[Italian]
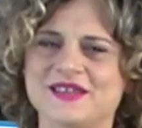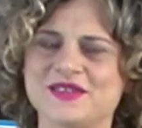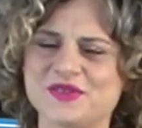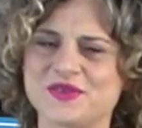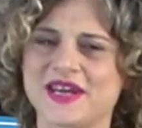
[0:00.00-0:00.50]

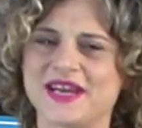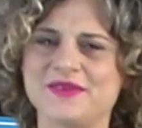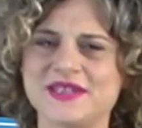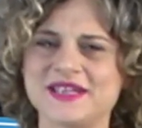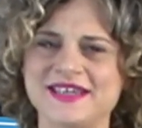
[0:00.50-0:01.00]

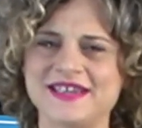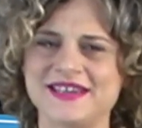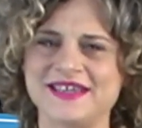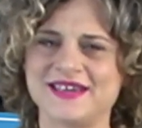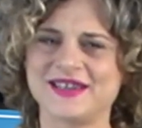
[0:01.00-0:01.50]
Dottore, un,
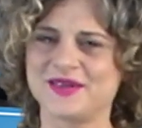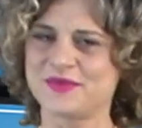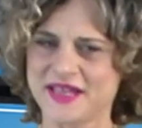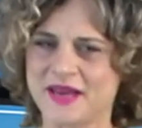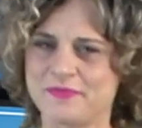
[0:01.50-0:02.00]
eh,
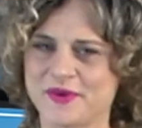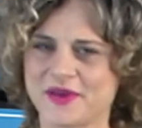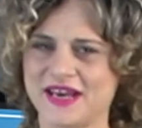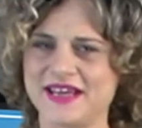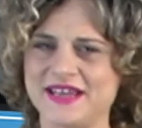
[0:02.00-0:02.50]
un, esempio
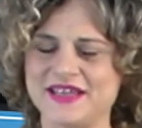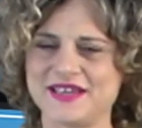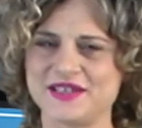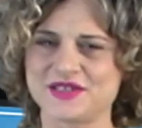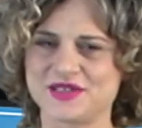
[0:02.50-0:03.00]
che
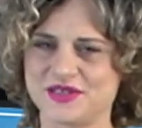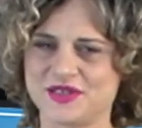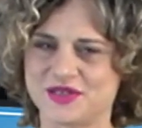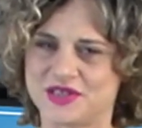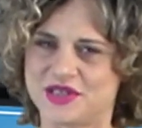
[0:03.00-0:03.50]
lei
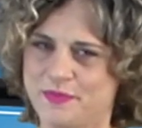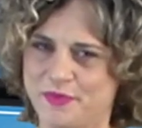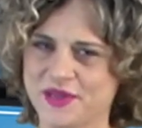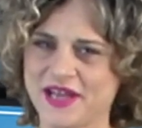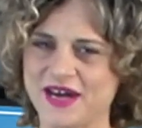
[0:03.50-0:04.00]
ci, ci, ci, ha
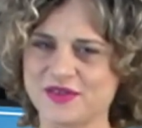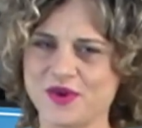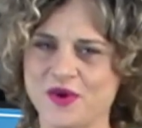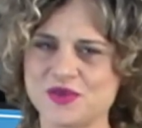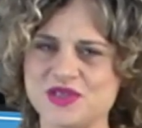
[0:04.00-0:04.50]

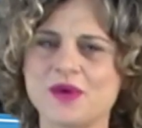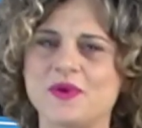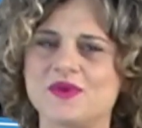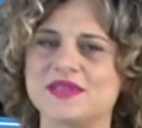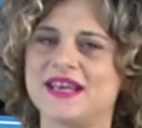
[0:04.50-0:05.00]
portato oggi è
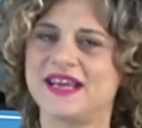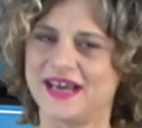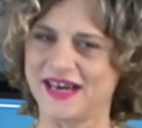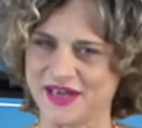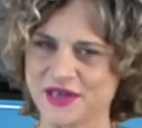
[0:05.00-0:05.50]
quello
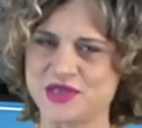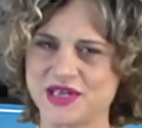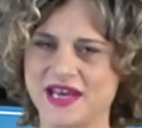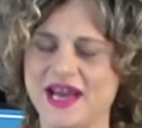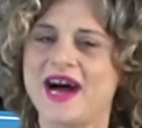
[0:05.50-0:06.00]
delle
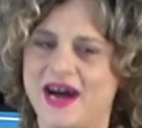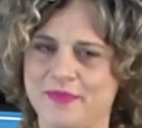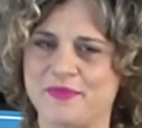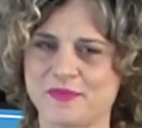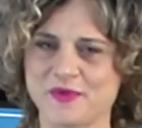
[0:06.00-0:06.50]
allergie sì.
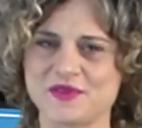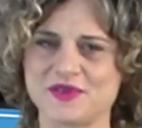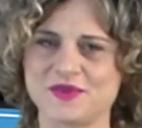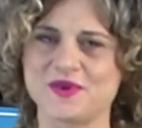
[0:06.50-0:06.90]
a proposito